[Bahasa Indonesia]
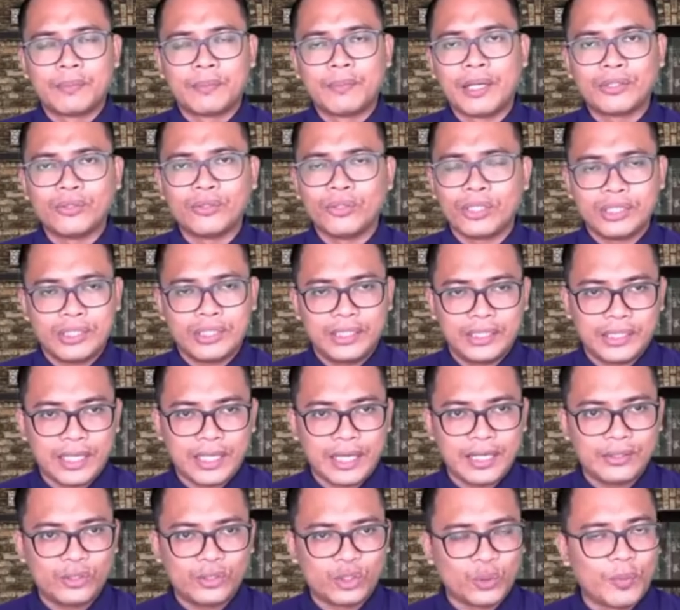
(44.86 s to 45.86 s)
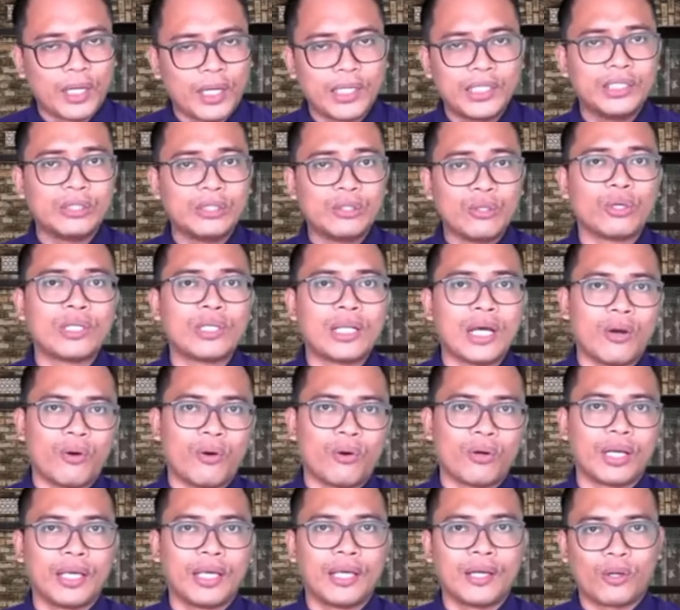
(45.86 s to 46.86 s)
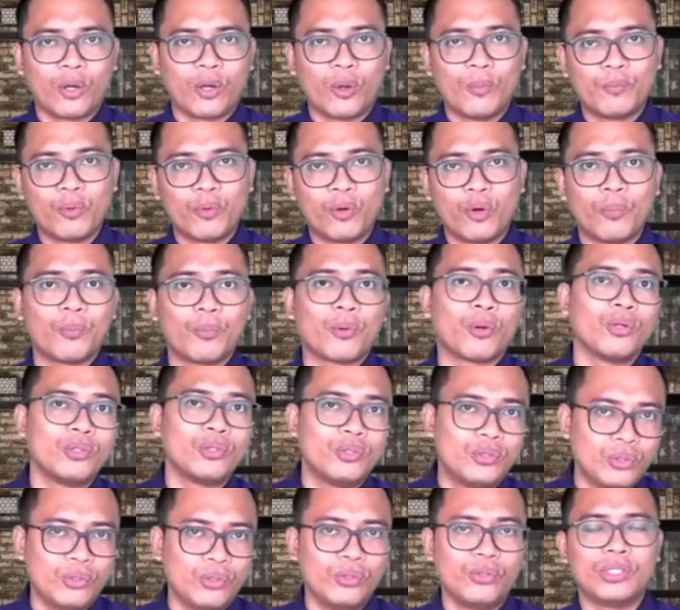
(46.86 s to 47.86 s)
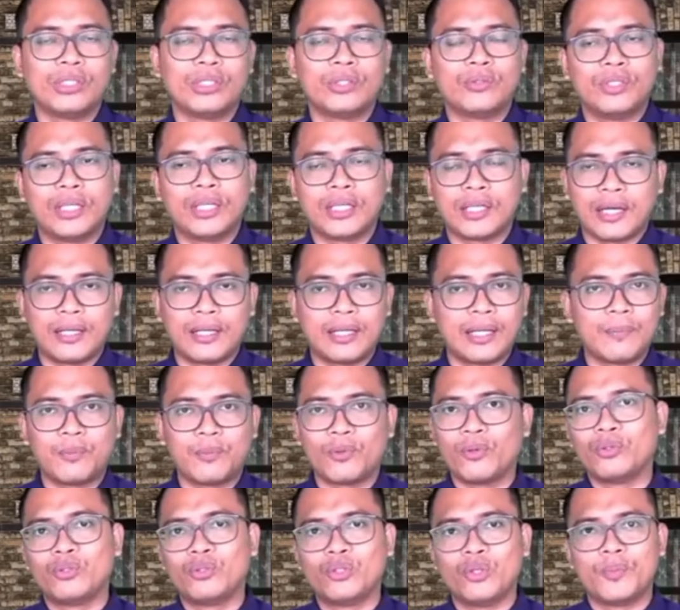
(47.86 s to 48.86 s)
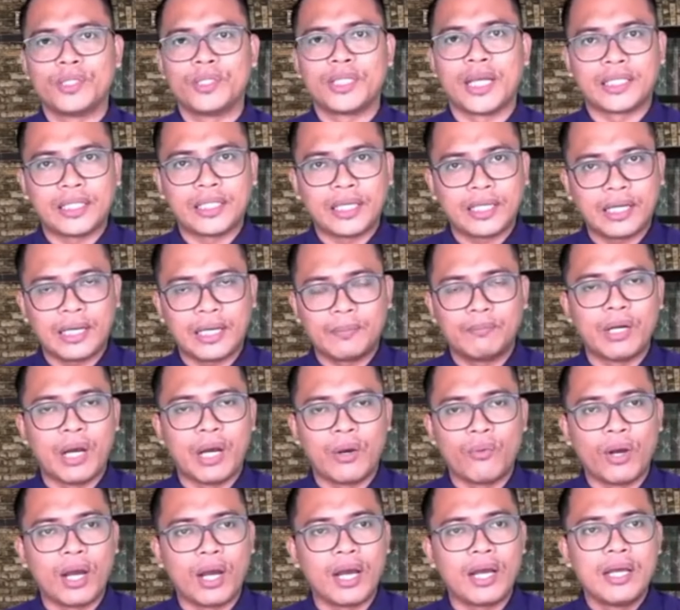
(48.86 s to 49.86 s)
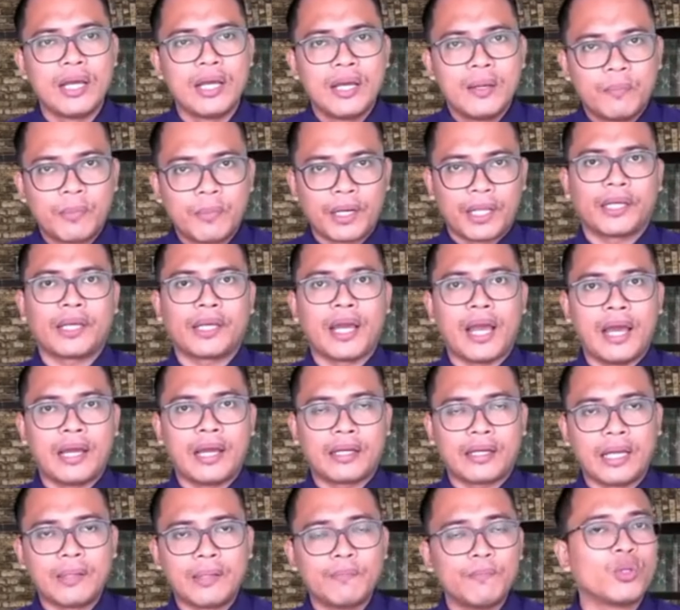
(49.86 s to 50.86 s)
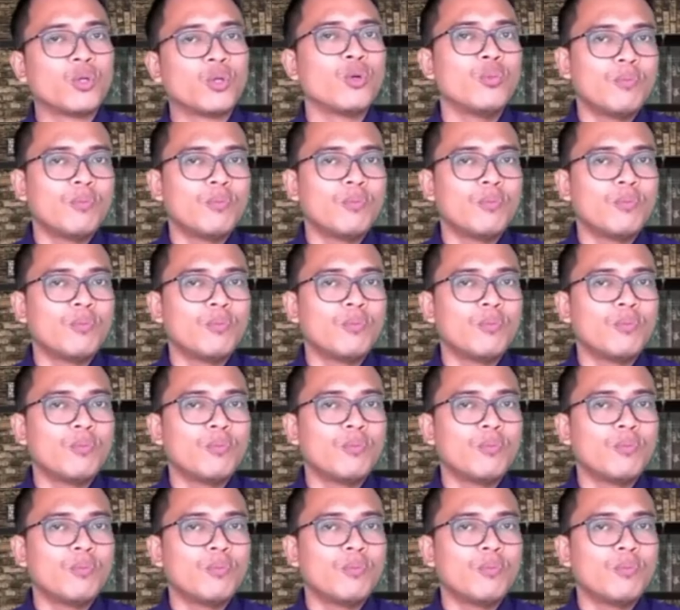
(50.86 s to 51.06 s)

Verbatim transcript: Termasuk ketika coba digoda oleh kelompok Projo gitu ya, karena Projo menyatakan bahwa mereka akan